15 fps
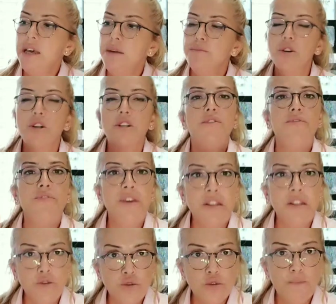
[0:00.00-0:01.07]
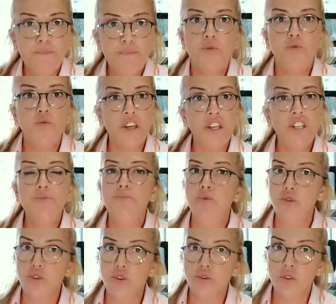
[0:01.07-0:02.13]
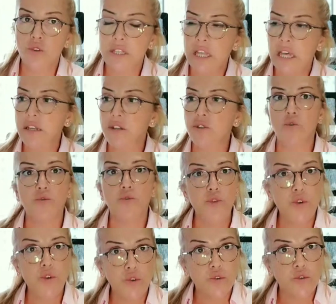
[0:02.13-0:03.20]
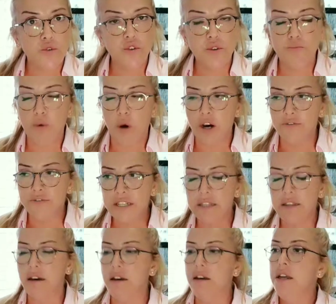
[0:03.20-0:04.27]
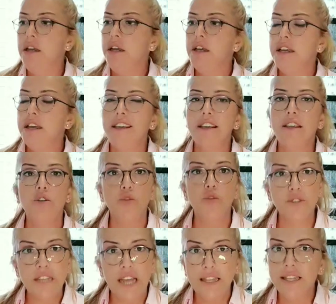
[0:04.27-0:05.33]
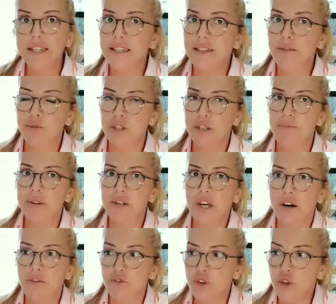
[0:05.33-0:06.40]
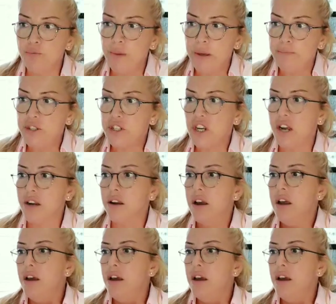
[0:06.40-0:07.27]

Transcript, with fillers: Bu arada Venüs Güneş burcunuzda çok güçlüsünüz bu haftada. E, ki özellikle de burada bir kavuşum yapacak.